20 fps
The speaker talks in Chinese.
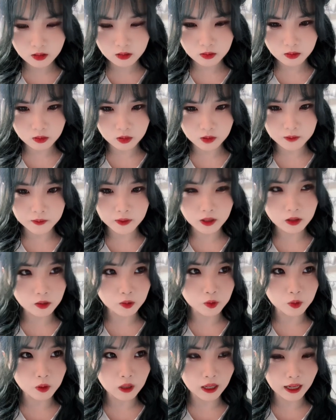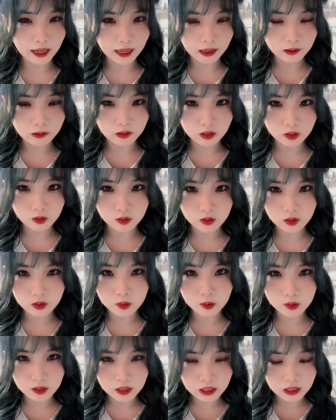我没有多嗨，我觉得
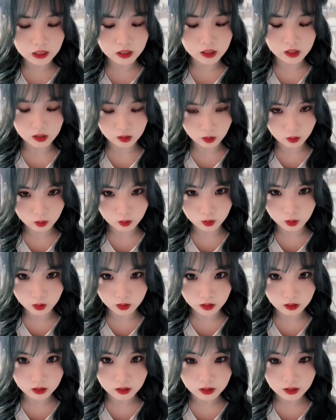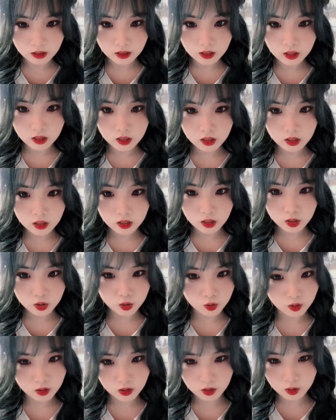我现在只有困，
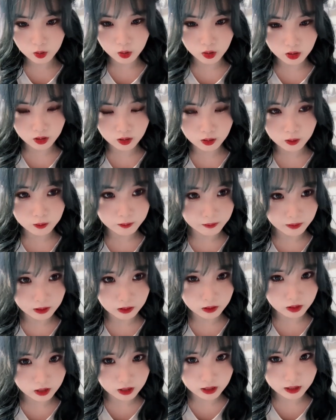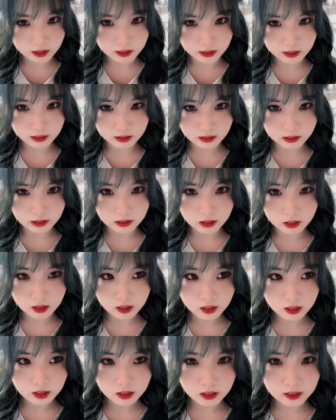除了困，我没有任何的
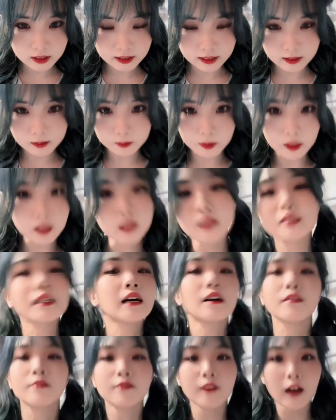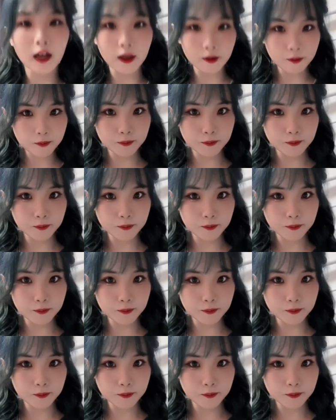别的想法。